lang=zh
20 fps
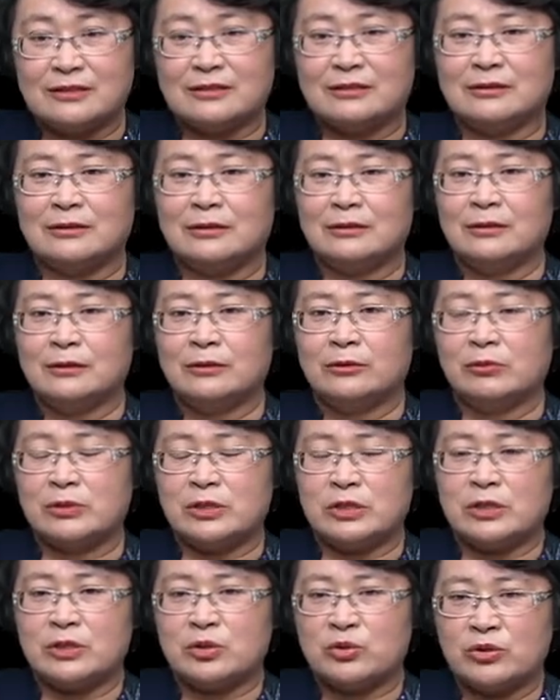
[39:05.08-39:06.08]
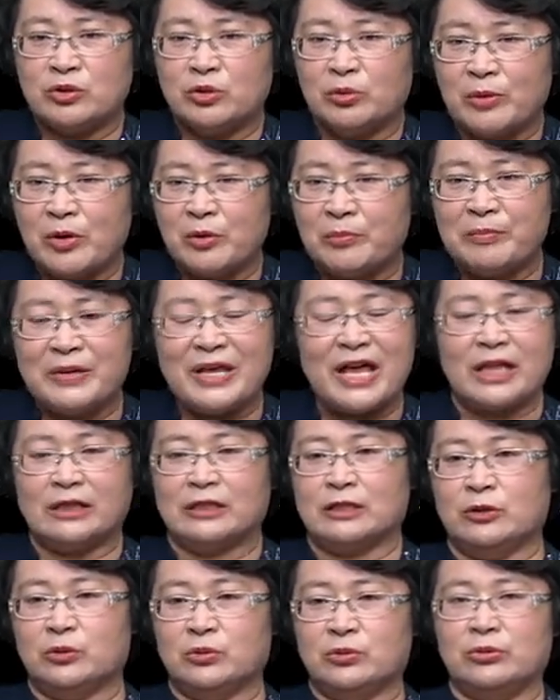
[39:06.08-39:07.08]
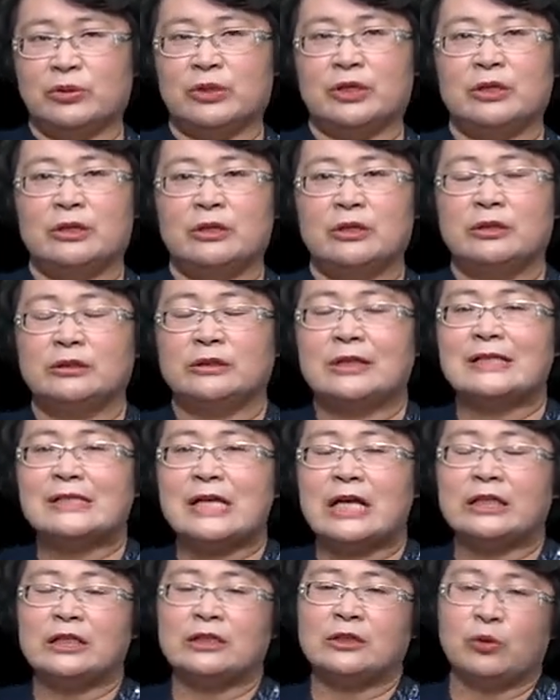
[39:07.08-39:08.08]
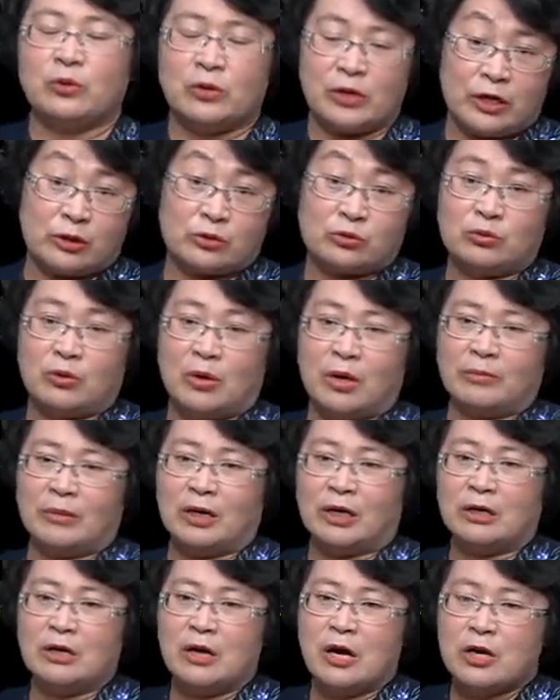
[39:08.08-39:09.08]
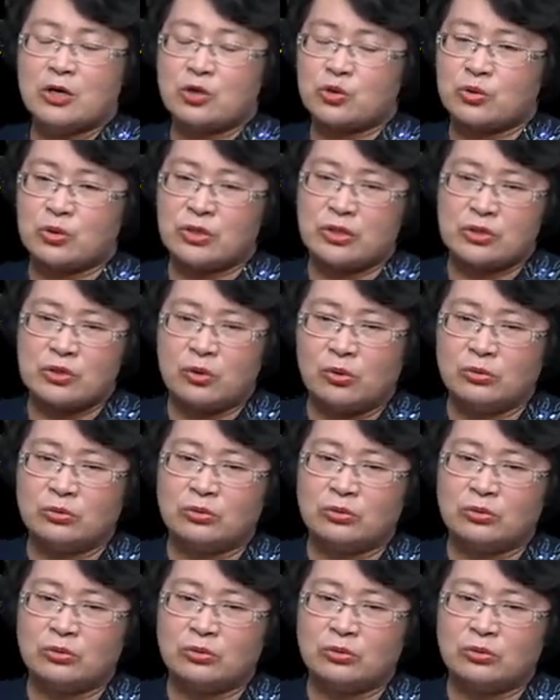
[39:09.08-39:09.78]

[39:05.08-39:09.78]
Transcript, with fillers: 资，我契税有没有免的优惠？大家您都可以琢磨，税收